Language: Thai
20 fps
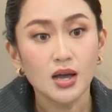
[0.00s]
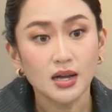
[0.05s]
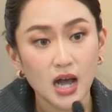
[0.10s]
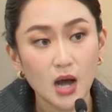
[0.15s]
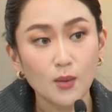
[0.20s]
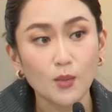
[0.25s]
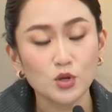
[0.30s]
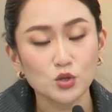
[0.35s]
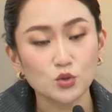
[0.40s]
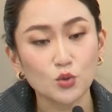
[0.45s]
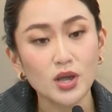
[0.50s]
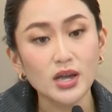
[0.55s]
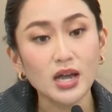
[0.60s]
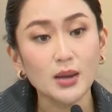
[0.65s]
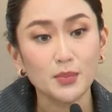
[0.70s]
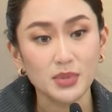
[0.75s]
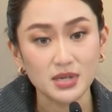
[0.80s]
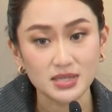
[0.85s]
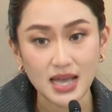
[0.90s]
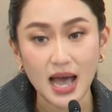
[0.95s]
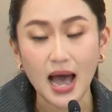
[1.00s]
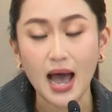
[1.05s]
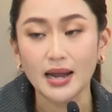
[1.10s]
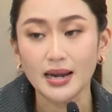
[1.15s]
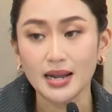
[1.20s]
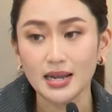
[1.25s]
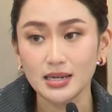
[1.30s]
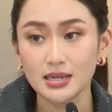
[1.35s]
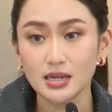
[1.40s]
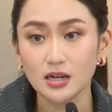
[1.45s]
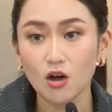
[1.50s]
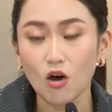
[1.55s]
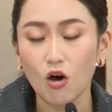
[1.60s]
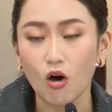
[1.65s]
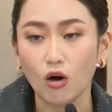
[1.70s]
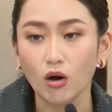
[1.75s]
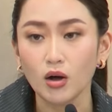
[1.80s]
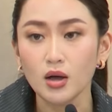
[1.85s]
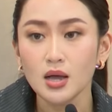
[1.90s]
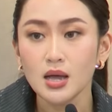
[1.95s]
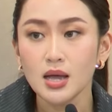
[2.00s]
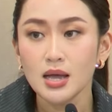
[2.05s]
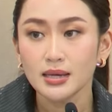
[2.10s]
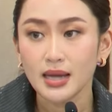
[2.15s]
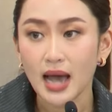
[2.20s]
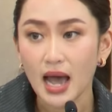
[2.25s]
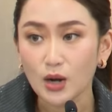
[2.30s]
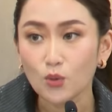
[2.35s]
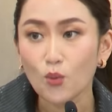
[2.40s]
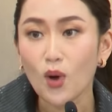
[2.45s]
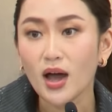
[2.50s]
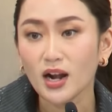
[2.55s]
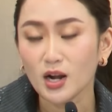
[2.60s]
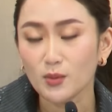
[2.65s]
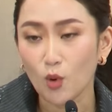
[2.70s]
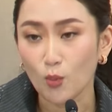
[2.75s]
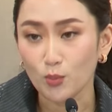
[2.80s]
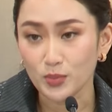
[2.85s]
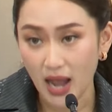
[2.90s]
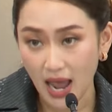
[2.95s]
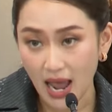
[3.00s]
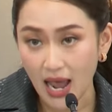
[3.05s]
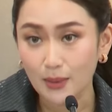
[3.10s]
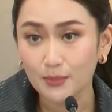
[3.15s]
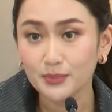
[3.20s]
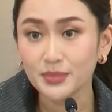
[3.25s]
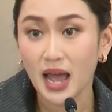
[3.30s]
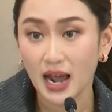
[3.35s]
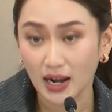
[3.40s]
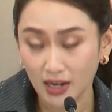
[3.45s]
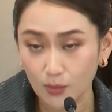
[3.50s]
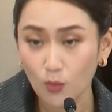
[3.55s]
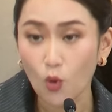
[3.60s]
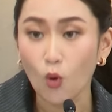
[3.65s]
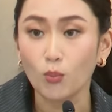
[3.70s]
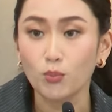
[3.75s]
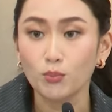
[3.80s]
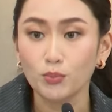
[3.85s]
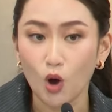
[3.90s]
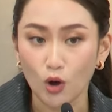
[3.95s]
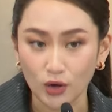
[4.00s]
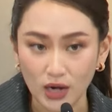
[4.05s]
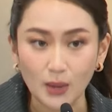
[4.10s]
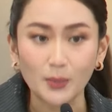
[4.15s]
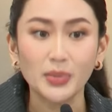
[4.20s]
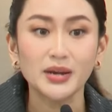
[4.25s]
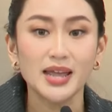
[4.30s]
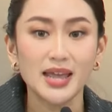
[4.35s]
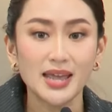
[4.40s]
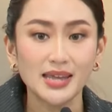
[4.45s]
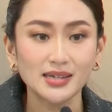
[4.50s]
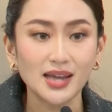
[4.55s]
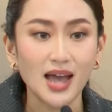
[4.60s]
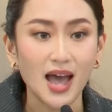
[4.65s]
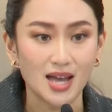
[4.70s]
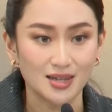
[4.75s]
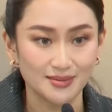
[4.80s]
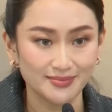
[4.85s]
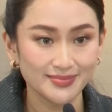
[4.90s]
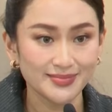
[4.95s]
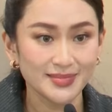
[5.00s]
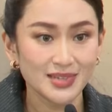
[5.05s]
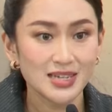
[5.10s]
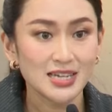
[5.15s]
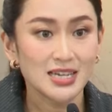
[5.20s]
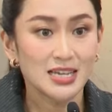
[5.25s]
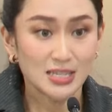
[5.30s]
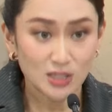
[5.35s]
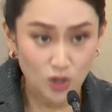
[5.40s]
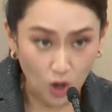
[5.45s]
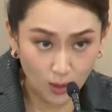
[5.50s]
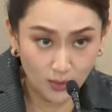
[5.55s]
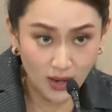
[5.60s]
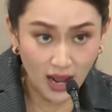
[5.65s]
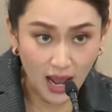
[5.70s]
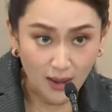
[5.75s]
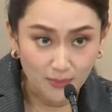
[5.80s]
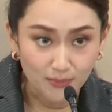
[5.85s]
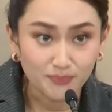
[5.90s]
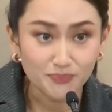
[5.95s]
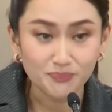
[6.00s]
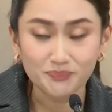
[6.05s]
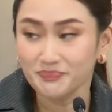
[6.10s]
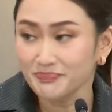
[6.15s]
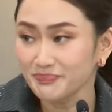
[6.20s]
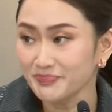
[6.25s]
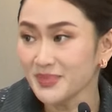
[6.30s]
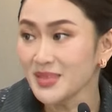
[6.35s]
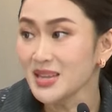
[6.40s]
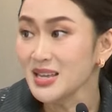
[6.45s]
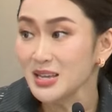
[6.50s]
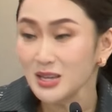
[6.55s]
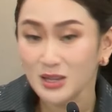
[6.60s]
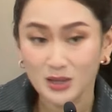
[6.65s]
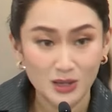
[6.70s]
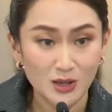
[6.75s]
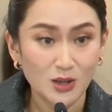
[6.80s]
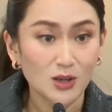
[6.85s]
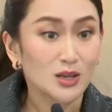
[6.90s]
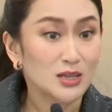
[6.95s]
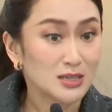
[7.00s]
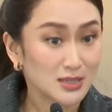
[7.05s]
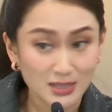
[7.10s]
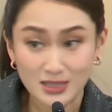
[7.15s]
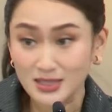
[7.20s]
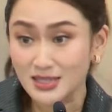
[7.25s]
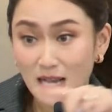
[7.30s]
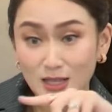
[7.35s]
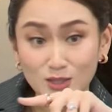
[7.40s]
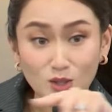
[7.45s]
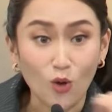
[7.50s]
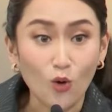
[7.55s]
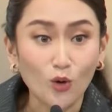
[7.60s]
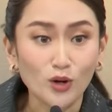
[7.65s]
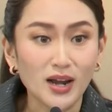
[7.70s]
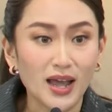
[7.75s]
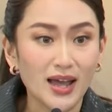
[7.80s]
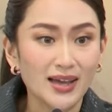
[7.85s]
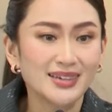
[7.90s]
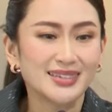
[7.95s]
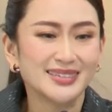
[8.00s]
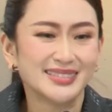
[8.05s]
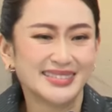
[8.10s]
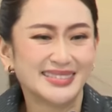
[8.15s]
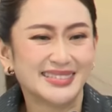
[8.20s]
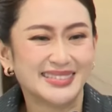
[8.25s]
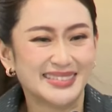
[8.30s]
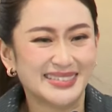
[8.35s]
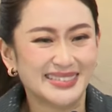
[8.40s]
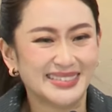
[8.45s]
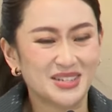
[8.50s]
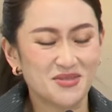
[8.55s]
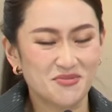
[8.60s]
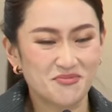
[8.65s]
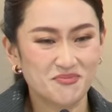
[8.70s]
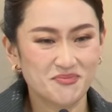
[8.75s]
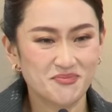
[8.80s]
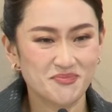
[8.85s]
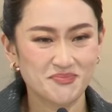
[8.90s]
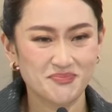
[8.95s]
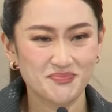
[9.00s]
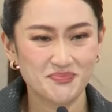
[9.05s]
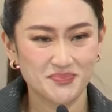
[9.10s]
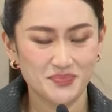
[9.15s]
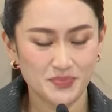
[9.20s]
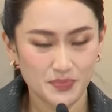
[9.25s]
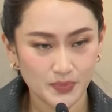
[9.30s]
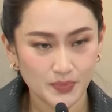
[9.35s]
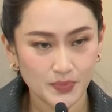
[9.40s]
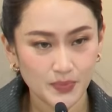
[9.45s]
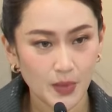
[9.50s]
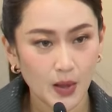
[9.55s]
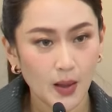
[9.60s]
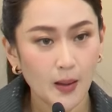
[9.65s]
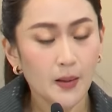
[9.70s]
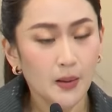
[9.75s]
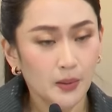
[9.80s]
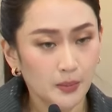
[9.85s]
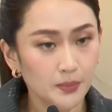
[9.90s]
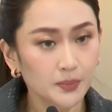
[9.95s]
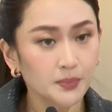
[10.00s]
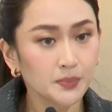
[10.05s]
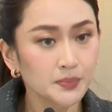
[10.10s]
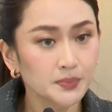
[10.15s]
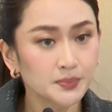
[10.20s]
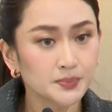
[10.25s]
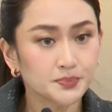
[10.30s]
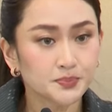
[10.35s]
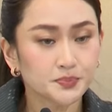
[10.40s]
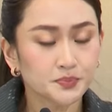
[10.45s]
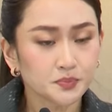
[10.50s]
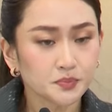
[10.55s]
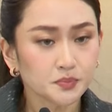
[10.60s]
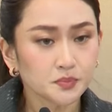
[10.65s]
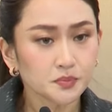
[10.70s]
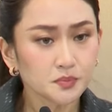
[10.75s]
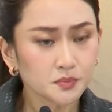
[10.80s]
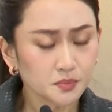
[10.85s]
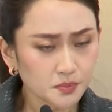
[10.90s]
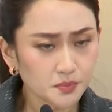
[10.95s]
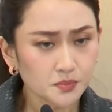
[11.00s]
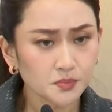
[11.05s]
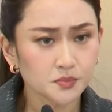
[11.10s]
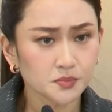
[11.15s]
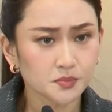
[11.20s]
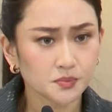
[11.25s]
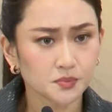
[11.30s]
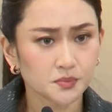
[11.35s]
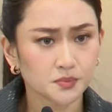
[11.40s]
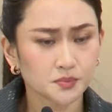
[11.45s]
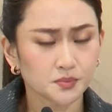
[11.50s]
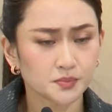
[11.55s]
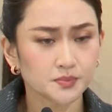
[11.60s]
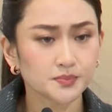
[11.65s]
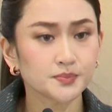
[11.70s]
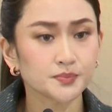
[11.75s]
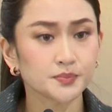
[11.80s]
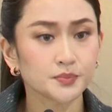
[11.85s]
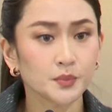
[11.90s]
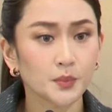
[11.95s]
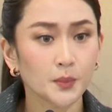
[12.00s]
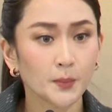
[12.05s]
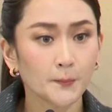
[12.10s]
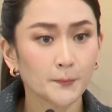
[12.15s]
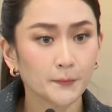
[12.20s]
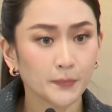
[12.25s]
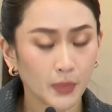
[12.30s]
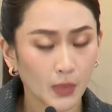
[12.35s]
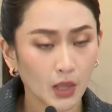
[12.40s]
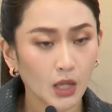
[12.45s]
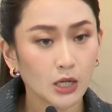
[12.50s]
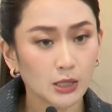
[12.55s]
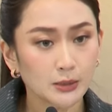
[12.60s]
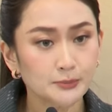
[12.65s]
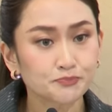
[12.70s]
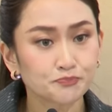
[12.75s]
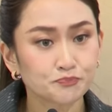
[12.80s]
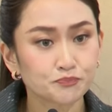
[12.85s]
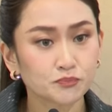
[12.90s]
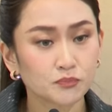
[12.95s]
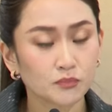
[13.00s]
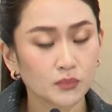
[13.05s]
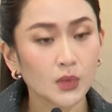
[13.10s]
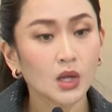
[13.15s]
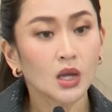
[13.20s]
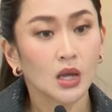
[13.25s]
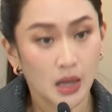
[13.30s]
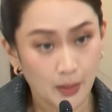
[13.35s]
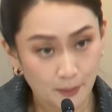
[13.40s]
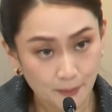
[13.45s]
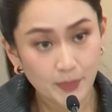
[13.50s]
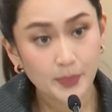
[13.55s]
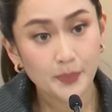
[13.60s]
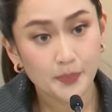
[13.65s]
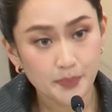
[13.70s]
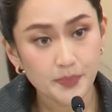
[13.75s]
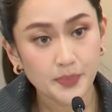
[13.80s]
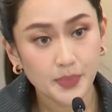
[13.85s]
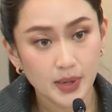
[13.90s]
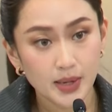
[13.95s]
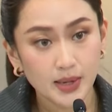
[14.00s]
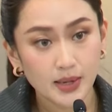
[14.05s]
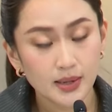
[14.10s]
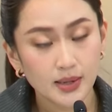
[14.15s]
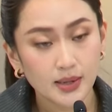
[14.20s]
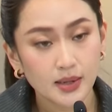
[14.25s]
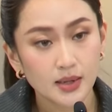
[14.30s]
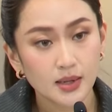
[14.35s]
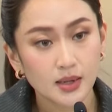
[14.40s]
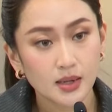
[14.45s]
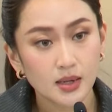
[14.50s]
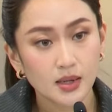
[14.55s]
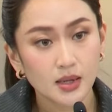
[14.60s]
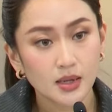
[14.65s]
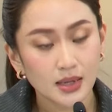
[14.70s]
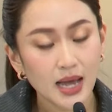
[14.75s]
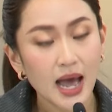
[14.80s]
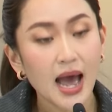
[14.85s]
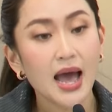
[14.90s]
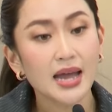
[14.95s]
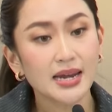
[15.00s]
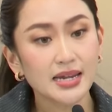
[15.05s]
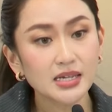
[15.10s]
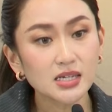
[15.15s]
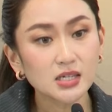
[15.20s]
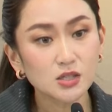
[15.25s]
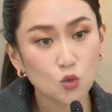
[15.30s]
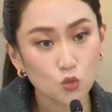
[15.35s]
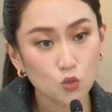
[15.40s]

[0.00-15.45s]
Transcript: เข้ามาช่วยให้คำปรึกษาในเรื่องของการวางระบบน้ำทั้งระบบของทั้งประเทศค่ะ2คำถามจาก2คนนะค่ะอันนี้คือ